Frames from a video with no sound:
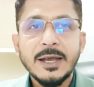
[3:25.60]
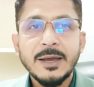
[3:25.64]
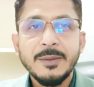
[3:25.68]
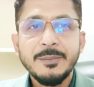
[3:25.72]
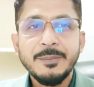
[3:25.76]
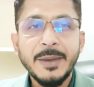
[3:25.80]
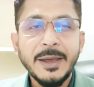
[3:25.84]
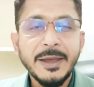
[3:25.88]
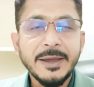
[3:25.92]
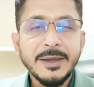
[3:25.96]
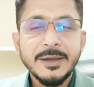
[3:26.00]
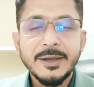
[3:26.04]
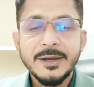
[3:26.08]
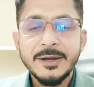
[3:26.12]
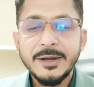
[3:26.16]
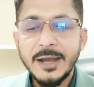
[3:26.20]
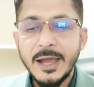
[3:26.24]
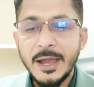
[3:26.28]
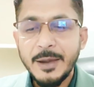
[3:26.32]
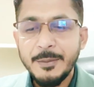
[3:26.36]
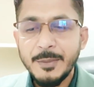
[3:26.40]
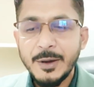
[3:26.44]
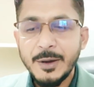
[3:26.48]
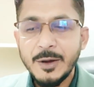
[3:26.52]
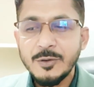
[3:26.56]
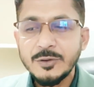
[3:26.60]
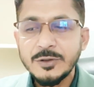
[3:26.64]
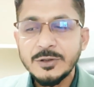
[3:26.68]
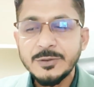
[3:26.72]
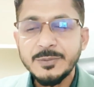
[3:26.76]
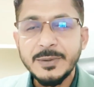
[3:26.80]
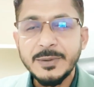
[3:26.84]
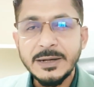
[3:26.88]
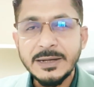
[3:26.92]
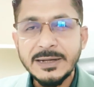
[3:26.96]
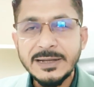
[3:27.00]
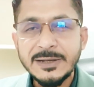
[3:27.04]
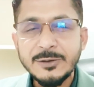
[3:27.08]
ব্যাংকের অ্যামাউন্ট
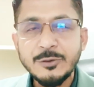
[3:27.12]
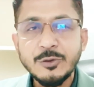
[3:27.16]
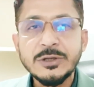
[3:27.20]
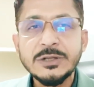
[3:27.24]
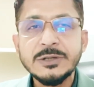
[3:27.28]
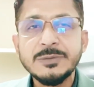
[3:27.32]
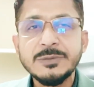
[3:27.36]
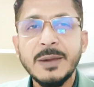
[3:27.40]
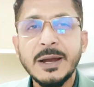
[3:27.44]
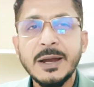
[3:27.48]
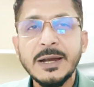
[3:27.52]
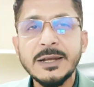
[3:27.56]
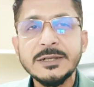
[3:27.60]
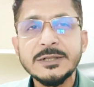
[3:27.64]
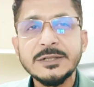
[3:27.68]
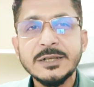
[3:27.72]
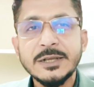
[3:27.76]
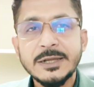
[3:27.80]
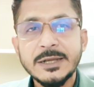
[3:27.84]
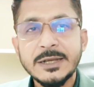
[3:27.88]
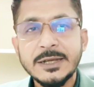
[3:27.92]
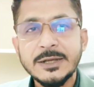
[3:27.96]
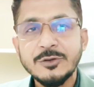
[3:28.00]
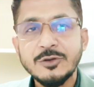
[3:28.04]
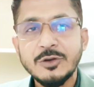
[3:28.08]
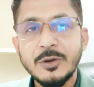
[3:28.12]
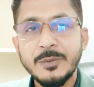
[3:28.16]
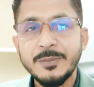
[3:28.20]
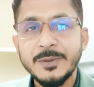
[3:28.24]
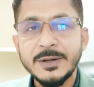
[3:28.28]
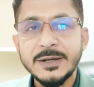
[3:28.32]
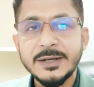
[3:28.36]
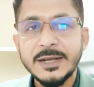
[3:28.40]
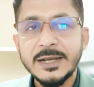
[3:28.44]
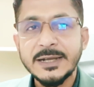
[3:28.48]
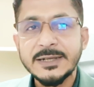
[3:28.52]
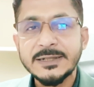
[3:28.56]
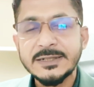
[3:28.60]
বা লিকুইড মানির সাথে কিন্তু
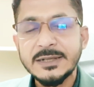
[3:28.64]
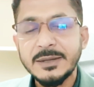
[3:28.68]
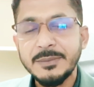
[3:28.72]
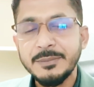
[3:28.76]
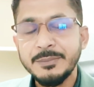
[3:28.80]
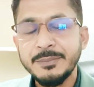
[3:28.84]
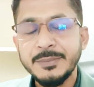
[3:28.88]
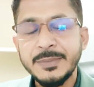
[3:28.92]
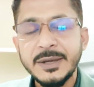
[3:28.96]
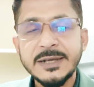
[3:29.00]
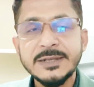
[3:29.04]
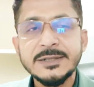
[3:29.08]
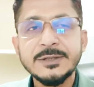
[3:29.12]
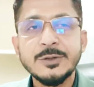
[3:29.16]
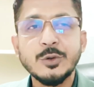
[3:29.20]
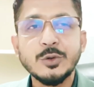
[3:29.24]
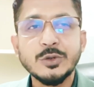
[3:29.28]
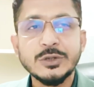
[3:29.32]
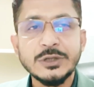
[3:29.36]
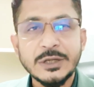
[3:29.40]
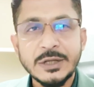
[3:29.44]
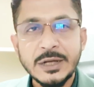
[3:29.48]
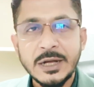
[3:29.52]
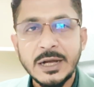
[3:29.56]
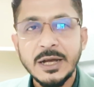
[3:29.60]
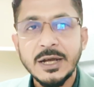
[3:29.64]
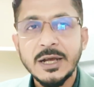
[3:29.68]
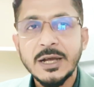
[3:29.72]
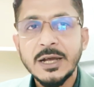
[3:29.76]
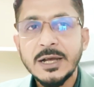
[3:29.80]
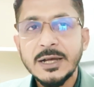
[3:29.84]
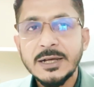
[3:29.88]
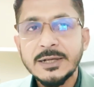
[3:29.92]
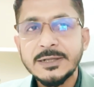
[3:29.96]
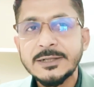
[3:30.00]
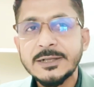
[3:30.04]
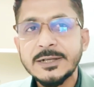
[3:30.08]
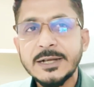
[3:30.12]
আপনার ট্যাক্সটা ম্যাচ হচ্ছে না
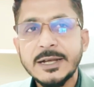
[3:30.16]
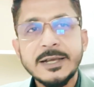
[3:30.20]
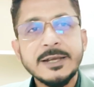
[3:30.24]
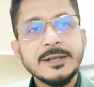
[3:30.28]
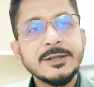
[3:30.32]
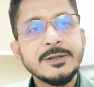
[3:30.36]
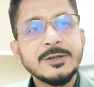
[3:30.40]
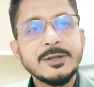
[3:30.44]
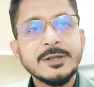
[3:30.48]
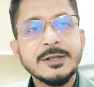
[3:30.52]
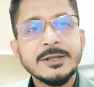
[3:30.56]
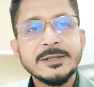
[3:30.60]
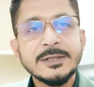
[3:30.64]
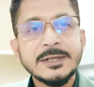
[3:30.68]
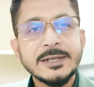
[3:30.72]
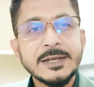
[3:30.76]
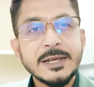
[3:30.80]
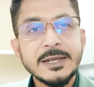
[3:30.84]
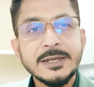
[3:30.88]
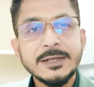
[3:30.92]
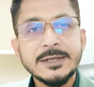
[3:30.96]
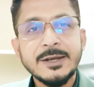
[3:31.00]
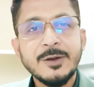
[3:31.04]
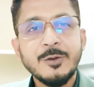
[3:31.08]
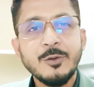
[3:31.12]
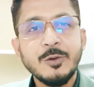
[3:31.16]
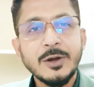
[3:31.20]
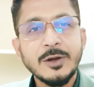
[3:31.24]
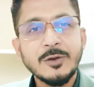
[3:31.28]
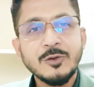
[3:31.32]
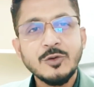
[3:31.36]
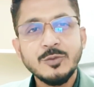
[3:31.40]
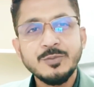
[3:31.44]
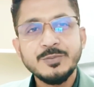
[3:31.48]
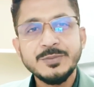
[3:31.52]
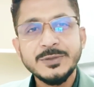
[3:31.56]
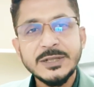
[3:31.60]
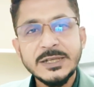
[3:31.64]
যেটা কিন্তু যেটা কিনা ওরা
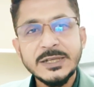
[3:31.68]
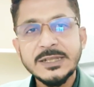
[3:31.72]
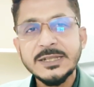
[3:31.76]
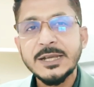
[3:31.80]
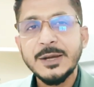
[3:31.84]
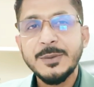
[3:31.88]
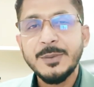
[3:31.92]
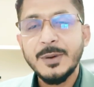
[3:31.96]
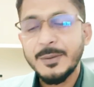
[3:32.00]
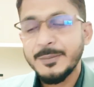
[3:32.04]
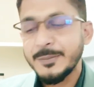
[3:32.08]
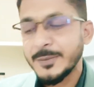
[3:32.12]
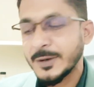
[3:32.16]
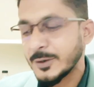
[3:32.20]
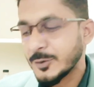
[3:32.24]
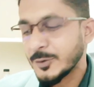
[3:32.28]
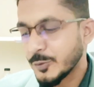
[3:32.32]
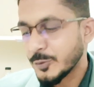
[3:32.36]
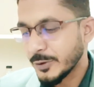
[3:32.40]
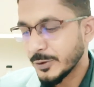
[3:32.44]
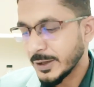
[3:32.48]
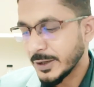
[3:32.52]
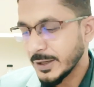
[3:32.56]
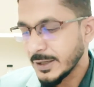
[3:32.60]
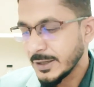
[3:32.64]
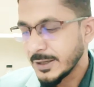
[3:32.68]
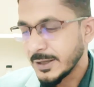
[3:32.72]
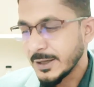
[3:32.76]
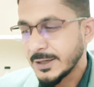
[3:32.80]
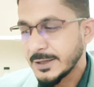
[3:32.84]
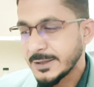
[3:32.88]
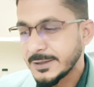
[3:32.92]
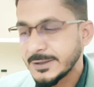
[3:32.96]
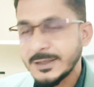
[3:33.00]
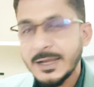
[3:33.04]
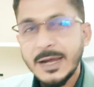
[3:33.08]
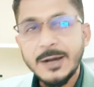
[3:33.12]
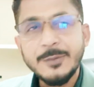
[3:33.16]
খুব চিন্তা ভাবনা করে
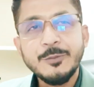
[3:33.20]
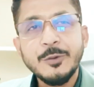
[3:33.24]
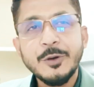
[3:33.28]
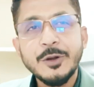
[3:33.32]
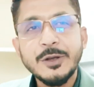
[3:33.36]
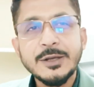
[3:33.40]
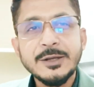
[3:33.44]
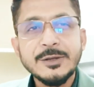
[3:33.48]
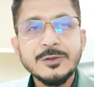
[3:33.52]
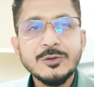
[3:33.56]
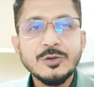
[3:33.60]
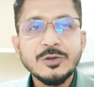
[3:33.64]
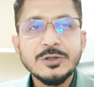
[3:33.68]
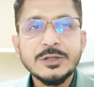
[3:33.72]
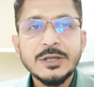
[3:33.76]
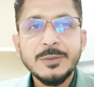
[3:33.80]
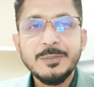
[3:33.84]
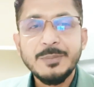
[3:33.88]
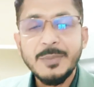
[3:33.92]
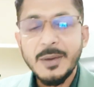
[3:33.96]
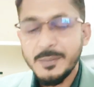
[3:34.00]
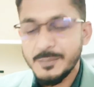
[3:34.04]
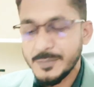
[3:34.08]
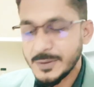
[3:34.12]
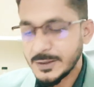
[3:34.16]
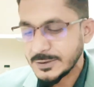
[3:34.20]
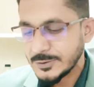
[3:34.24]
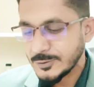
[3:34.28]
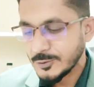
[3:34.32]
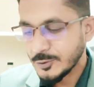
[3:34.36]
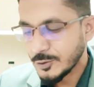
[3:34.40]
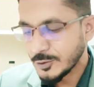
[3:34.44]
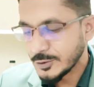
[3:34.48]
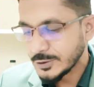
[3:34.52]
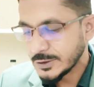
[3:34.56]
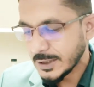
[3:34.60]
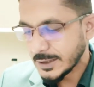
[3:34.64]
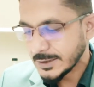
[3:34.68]
তারপরে কিন্তু সে
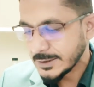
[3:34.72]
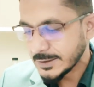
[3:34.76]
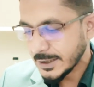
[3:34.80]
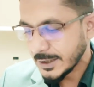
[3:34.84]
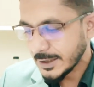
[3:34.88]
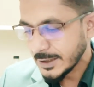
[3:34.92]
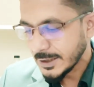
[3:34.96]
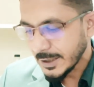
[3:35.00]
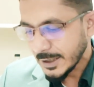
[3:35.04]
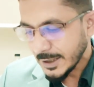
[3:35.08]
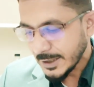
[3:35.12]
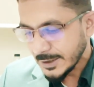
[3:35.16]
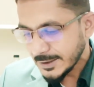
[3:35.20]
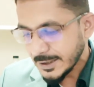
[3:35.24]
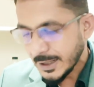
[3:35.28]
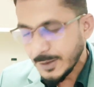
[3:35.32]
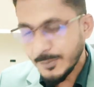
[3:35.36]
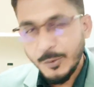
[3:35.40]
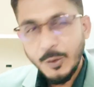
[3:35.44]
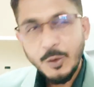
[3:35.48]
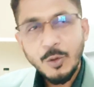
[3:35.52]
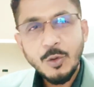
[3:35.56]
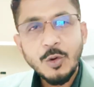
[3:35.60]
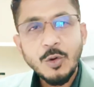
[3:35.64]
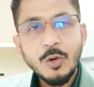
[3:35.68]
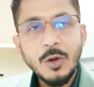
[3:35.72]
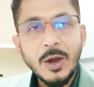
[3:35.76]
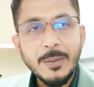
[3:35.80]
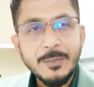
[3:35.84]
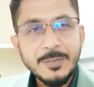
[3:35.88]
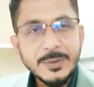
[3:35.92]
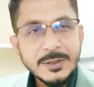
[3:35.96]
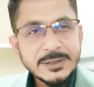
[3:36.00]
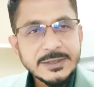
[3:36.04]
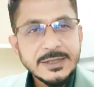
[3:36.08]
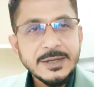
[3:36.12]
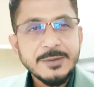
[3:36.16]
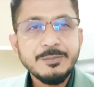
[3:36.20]
পেপারসগুলো সাজায় তারপর হলো
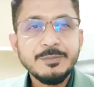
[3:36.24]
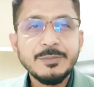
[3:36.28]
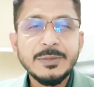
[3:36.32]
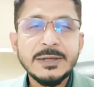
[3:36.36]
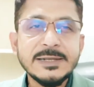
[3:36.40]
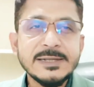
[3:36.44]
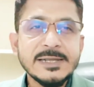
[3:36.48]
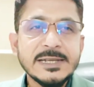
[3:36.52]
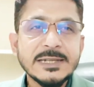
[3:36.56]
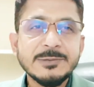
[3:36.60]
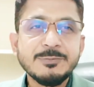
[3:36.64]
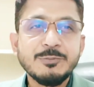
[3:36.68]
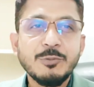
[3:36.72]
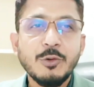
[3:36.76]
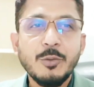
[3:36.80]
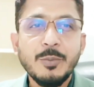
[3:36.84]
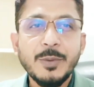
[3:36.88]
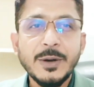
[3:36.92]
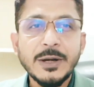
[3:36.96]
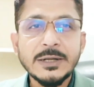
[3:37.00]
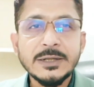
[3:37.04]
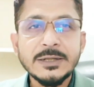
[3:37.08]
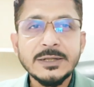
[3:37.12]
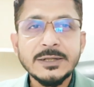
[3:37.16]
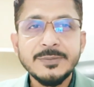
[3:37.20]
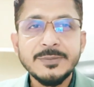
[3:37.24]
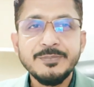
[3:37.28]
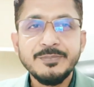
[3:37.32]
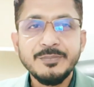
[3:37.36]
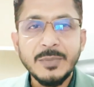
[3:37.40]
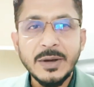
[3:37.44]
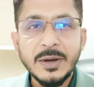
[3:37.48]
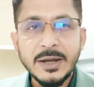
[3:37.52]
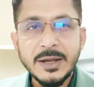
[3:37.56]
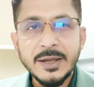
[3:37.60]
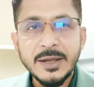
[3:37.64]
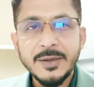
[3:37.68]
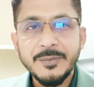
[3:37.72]
আপনি যে বিজনেস প্রপার্টি
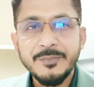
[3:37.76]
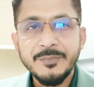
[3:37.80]
মানে